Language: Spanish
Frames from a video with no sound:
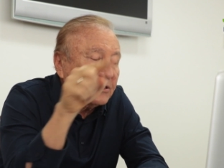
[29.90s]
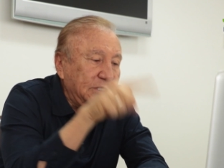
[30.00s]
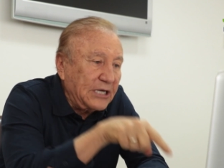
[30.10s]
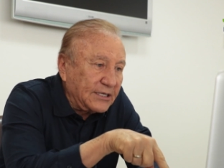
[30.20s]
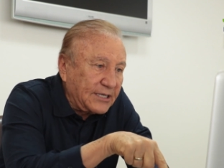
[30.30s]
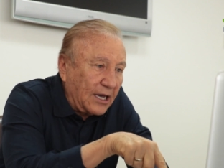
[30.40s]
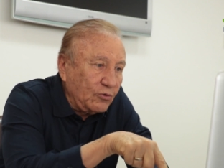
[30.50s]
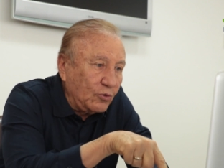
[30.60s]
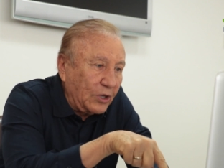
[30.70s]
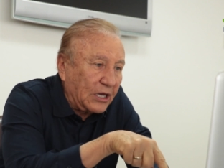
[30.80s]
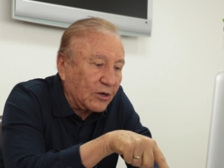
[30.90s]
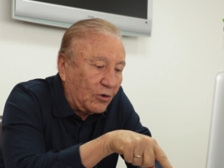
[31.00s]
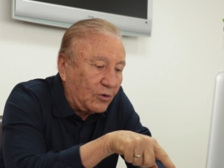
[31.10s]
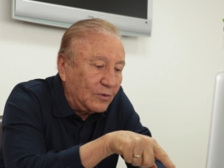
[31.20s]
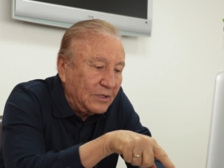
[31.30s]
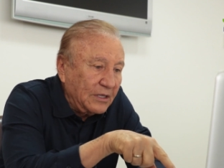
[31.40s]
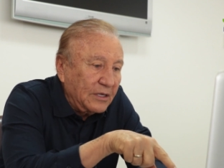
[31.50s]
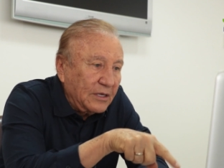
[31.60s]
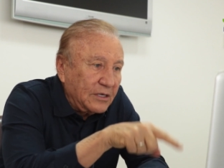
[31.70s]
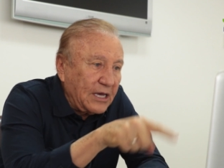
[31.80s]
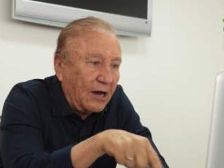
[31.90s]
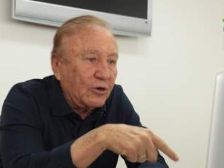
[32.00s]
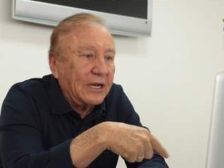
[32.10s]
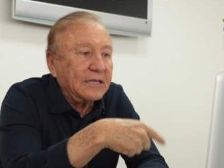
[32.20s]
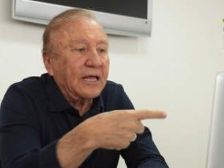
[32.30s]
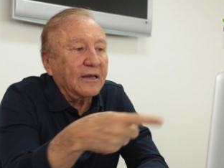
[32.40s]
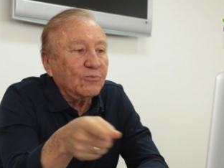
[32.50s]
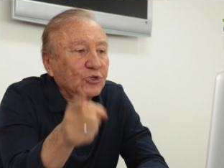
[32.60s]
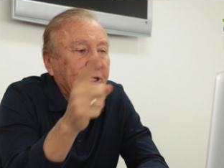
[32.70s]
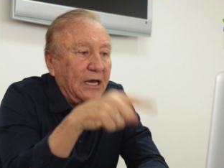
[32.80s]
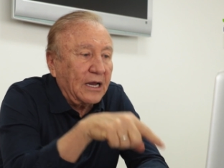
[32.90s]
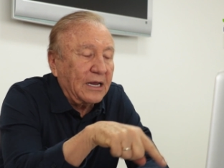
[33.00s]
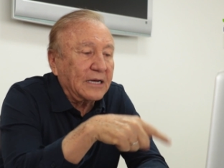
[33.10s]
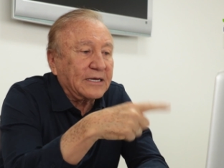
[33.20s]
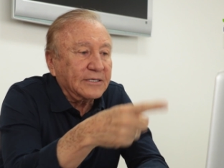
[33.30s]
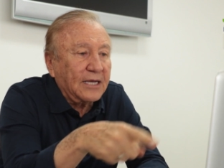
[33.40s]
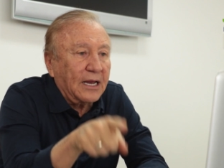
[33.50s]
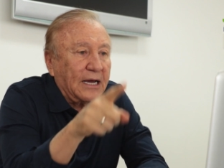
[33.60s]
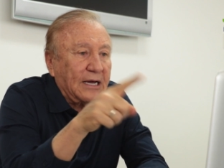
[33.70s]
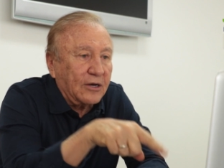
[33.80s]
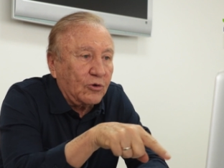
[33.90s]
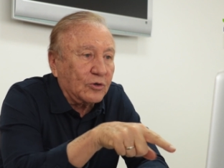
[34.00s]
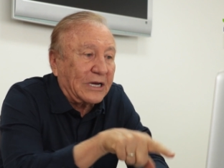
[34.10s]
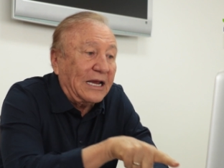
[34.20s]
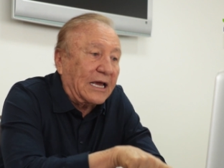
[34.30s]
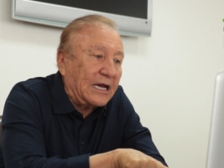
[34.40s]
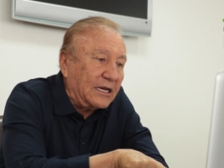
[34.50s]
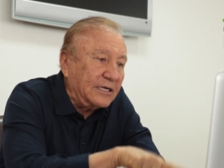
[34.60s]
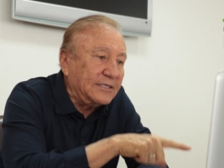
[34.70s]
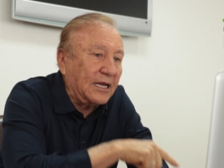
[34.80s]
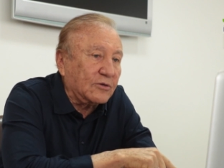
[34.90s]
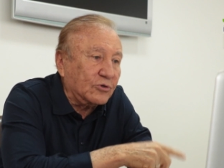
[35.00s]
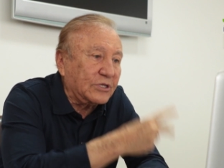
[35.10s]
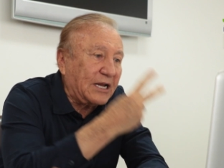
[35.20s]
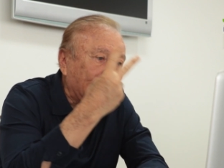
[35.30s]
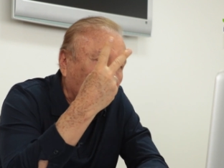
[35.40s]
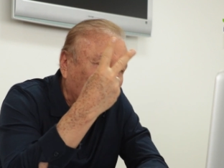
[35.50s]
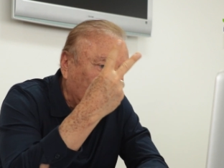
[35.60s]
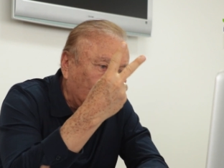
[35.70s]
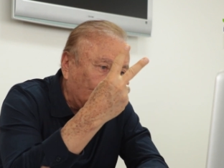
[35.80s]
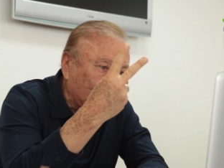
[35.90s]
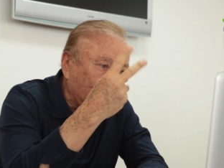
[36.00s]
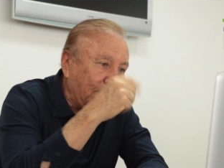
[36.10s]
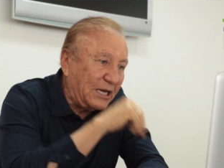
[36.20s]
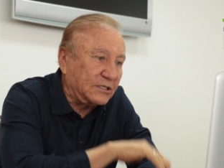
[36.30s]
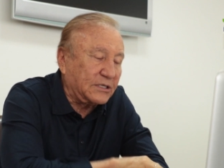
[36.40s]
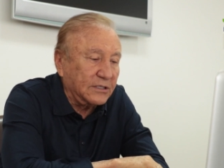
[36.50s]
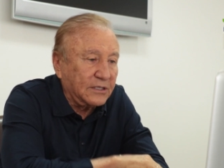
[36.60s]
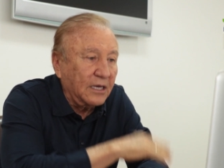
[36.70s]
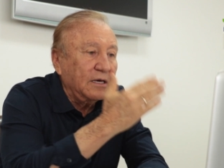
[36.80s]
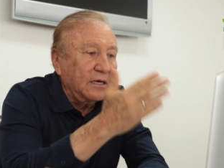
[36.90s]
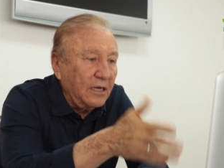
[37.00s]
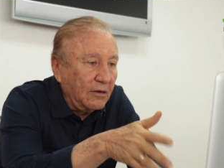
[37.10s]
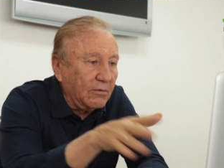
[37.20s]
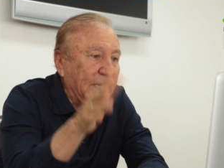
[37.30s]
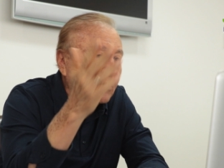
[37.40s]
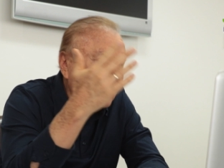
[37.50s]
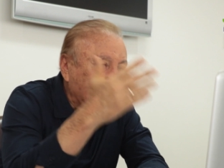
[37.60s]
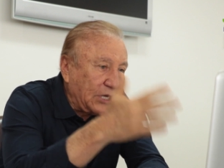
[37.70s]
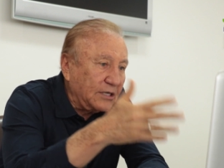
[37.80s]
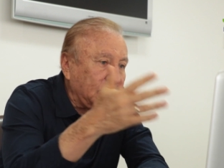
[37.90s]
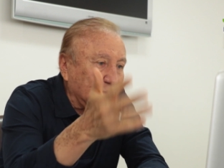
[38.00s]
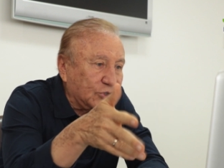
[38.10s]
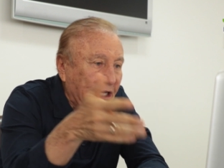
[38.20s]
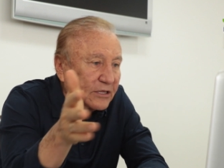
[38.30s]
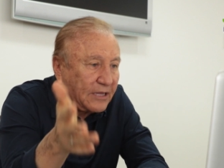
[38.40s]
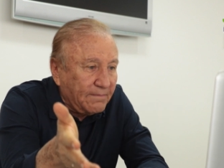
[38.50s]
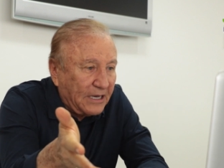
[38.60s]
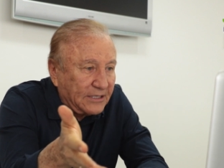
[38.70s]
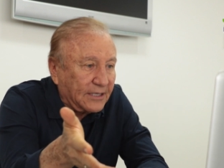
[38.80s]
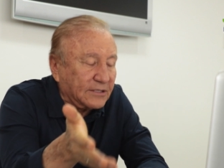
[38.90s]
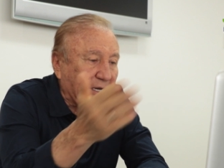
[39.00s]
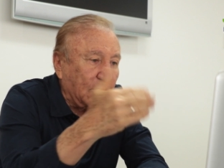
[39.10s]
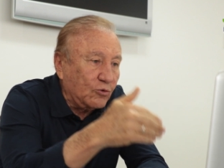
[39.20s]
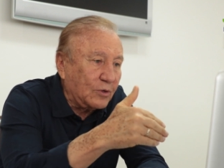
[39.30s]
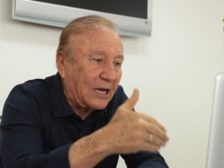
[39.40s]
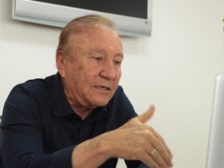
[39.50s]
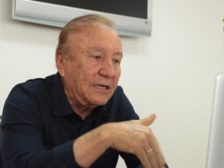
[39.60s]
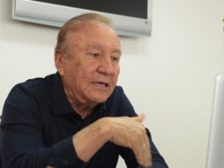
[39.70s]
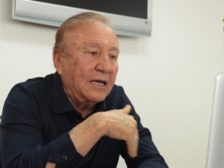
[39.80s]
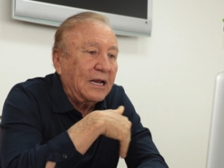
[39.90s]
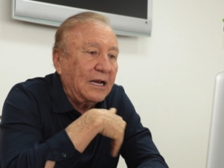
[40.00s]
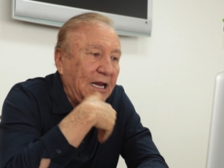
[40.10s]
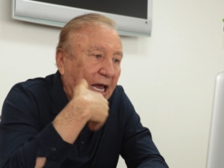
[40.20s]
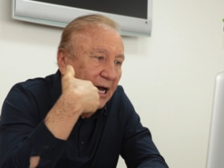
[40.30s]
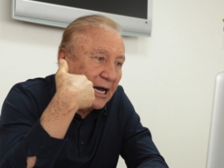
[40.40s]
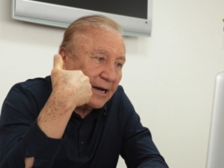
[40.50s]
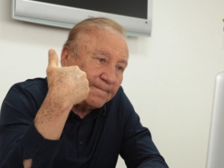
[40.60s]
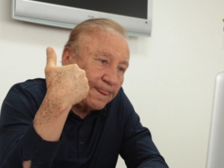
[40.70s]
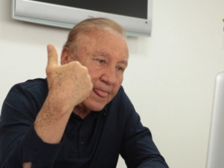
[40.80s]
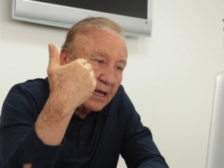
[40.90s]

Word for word: ya se adjudicó y ahora tenemos que darle al que se la ganó que legalice el contrato, dos meses, y luego seis o siete meses que dura la,